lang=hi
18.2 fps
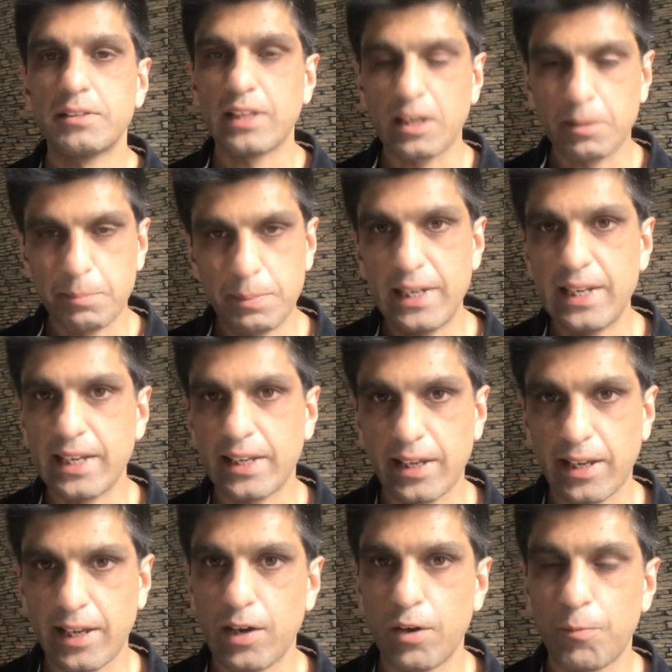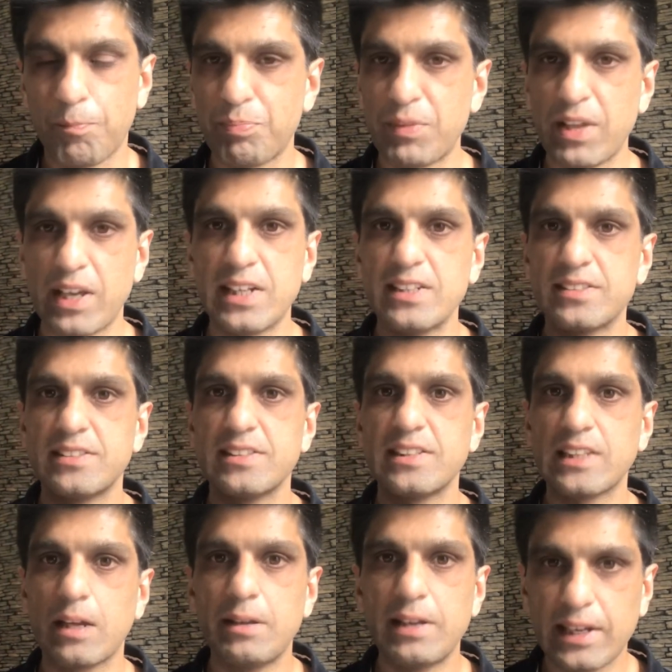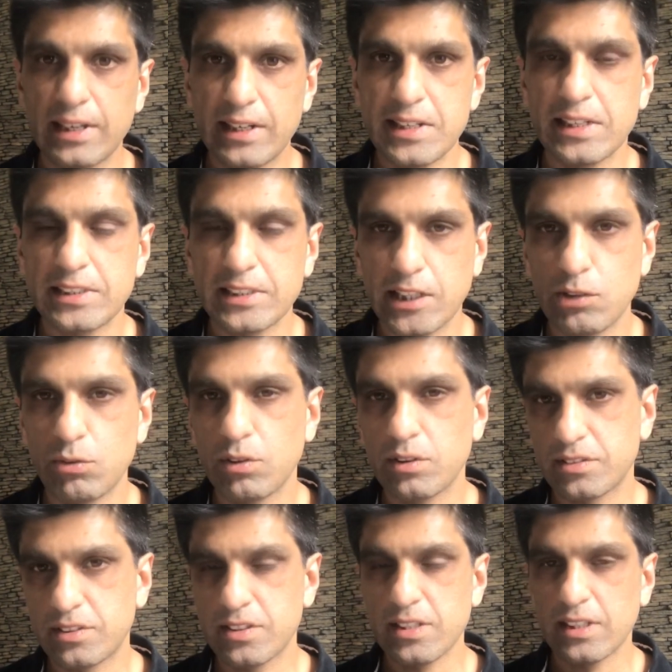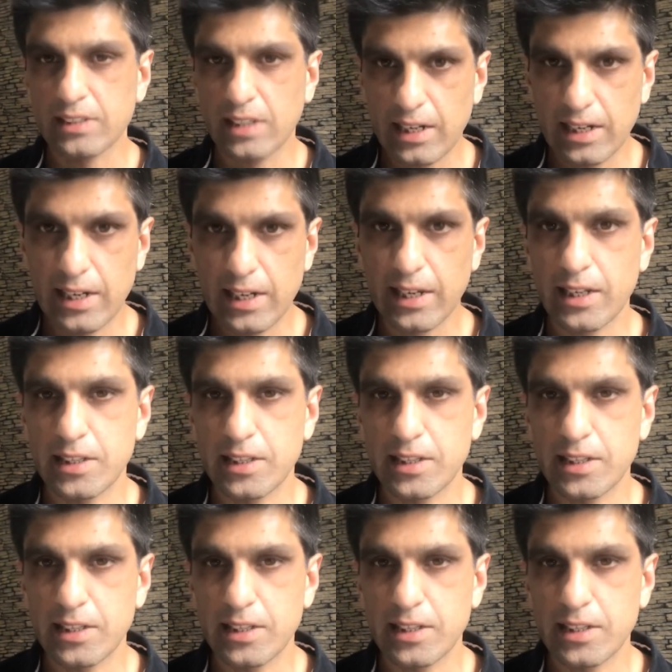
तक भी लेके गया हूँ लेकिन इससे ज़्यादा लेके नहीं जाता क्योंकि इससे ज़्यादा अगर लेके